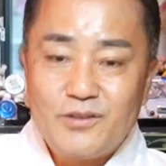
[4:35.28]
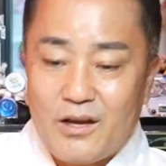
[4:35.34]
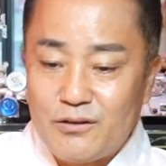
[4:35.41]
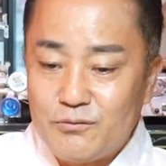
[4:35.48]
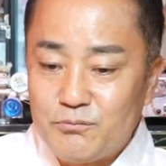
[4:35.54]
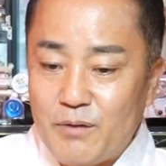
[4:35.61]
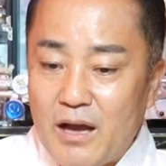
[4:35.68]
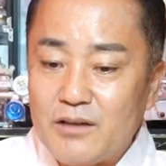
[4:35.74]

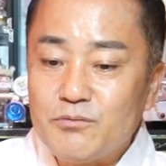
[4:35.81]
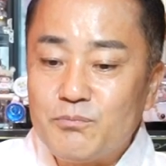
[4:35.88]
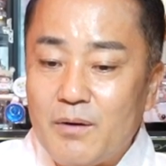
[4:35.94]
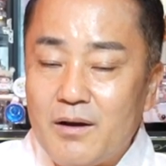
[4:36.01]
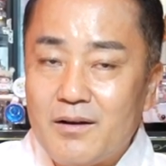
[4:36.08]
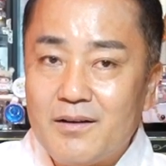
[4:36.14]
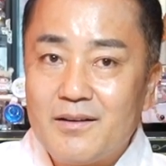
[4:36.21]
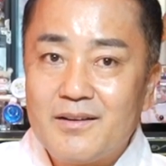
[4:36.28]
나는 말은 막
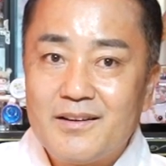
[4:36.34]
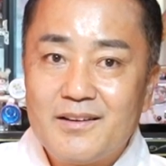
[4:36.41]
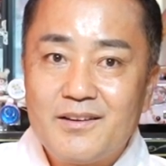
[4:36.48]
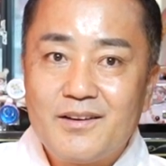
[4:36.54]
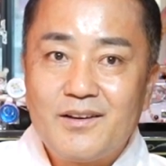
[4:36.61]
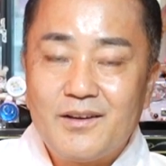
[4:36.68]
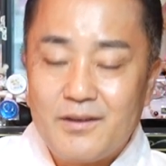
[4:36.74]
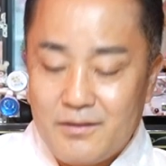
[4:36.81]
아, 네,
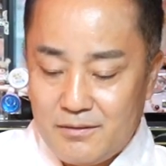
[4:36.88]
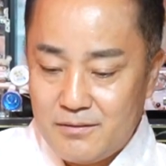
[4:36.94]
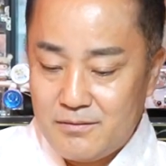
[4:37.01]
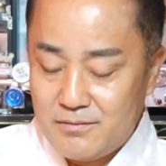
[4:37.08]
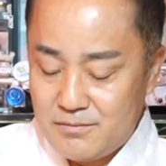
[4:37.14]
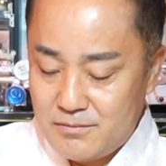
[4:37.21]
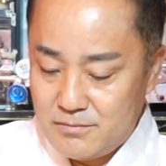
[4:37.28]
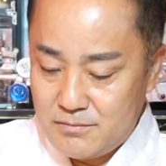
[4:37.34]

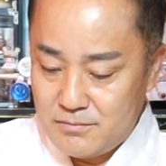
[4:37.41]
그렇죠.